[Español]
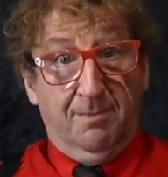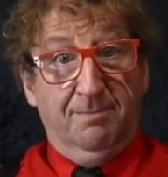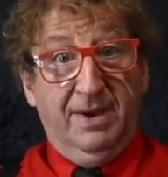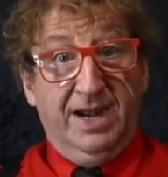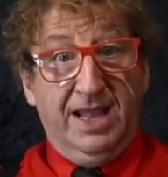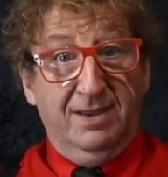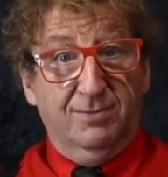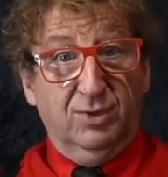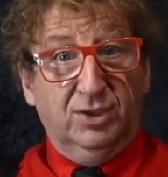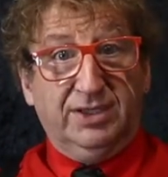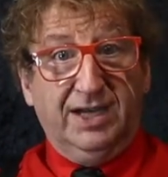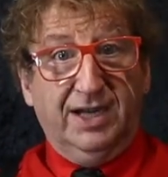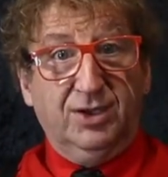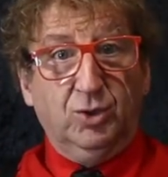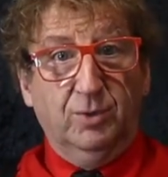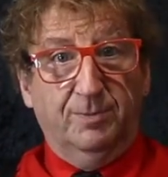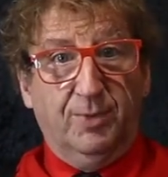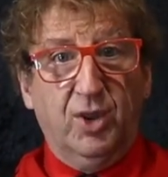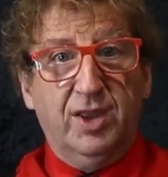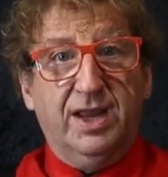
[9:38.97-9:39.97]
Para
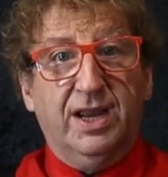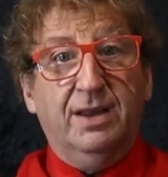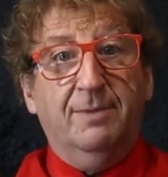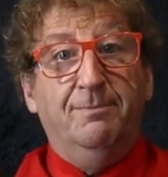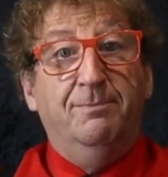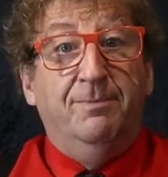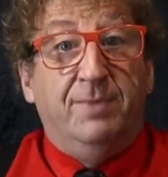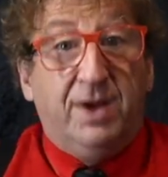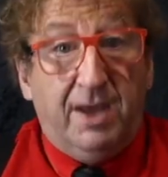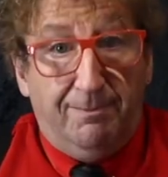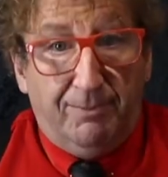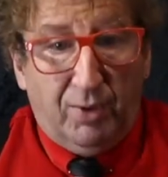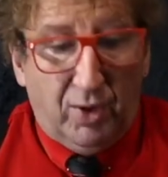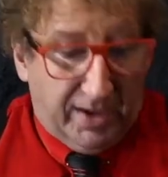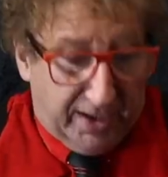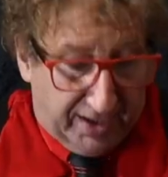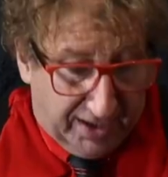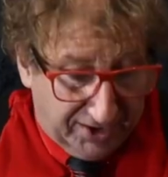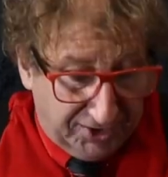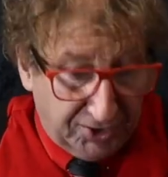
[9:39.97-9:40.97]
demostrar tu poder. ¿Qué
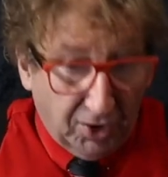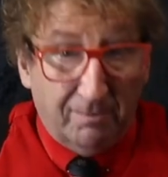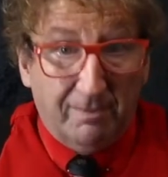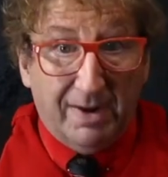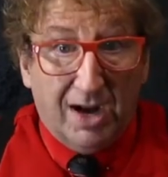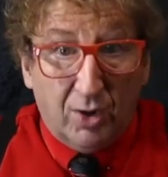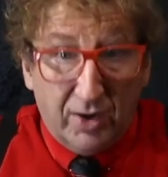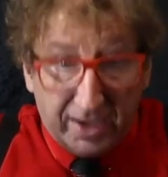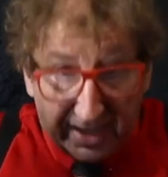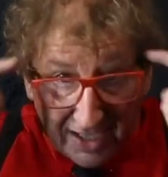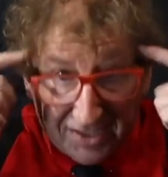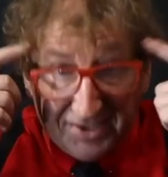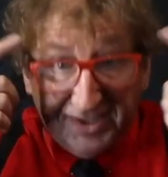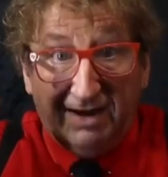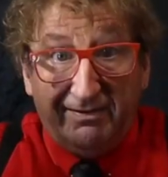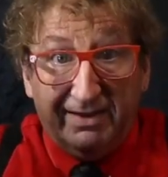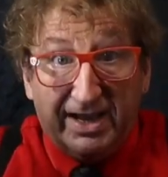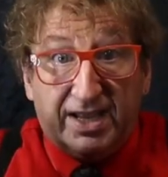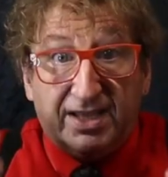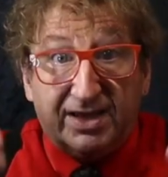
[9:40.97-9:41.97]
poder? Que sos mago y que
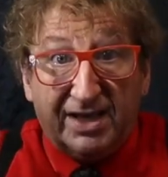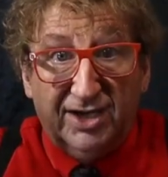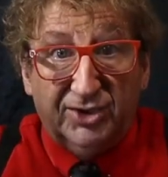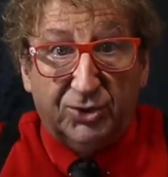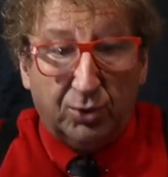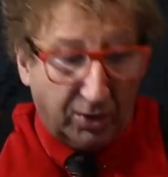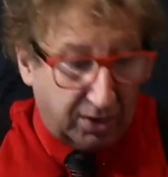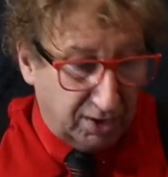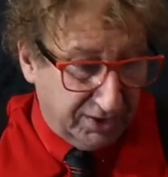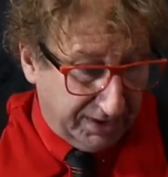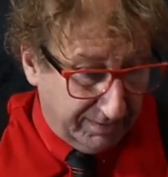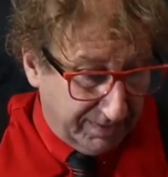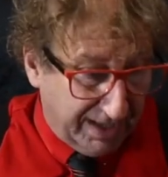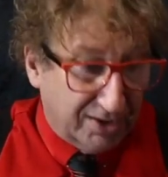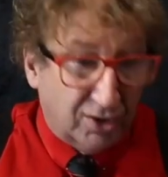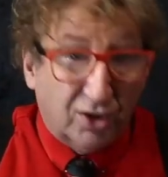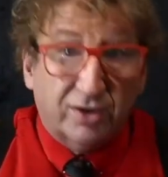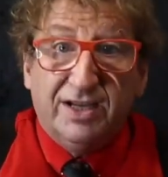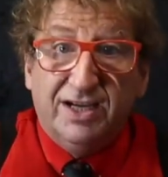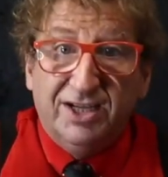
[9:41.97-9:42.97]
sabes, que tenés un
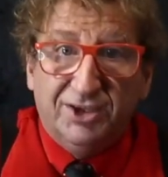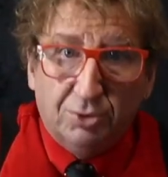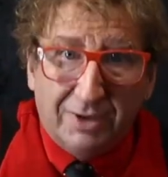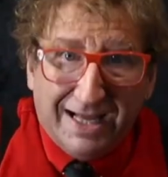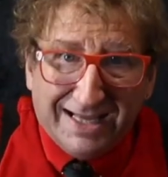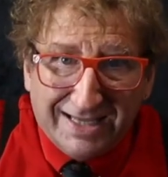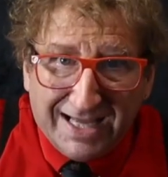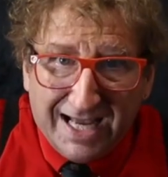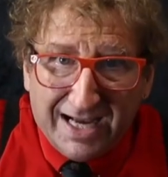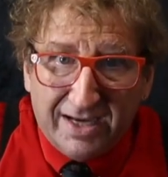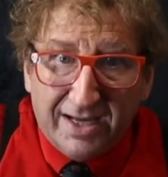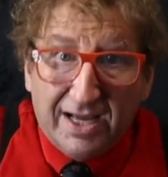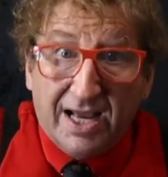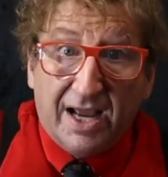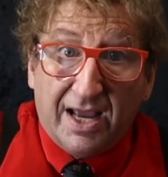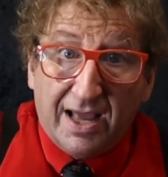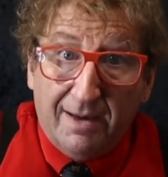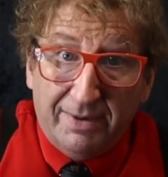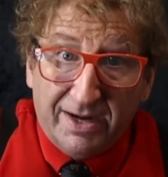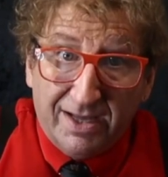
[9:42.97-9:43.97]
conocimiento, tenés una
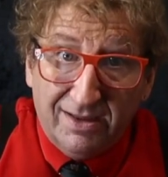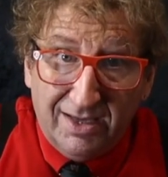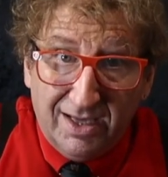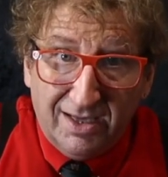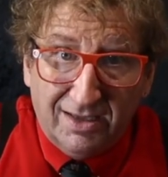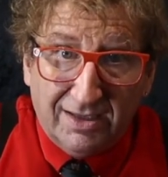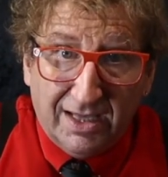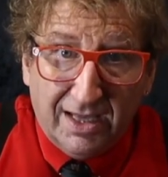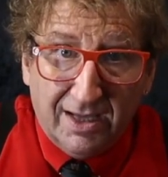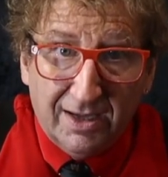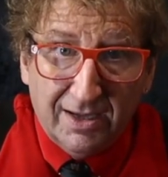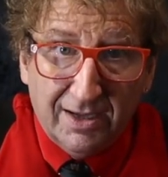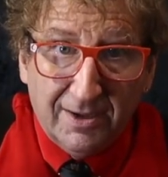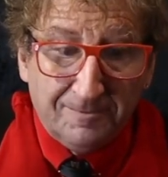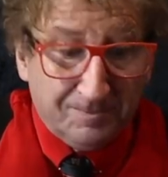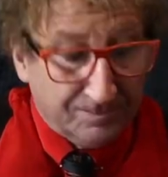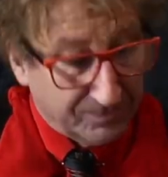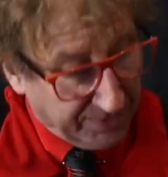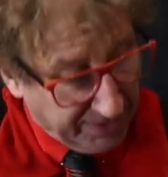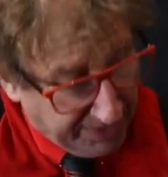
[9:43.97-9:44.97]
técnica que aprendiste.
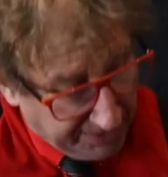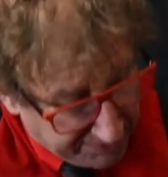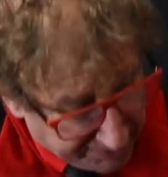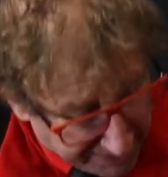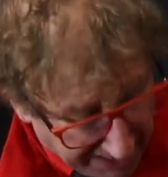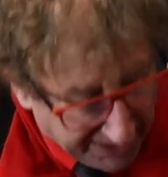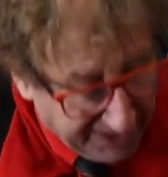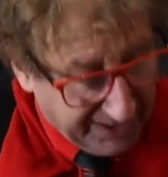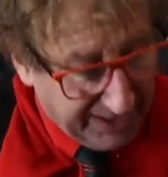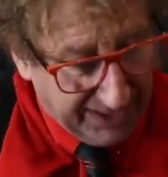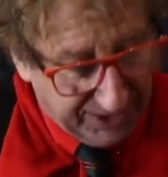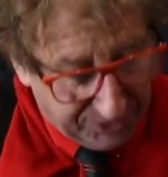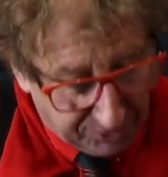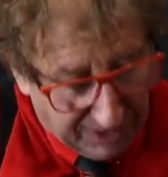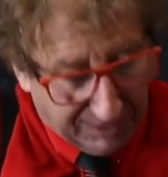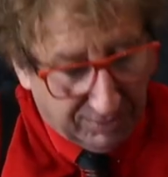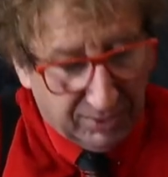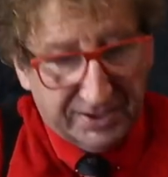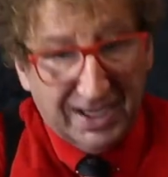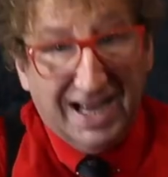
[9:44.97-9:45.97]
Dale, es
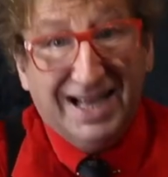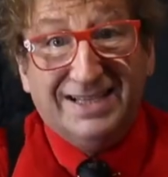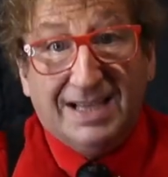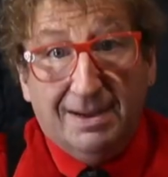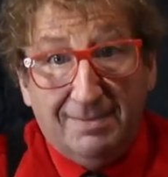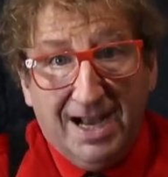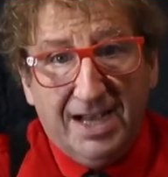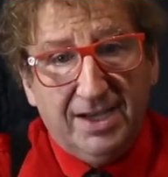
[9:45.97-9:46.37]
una posibilidad. ¿Está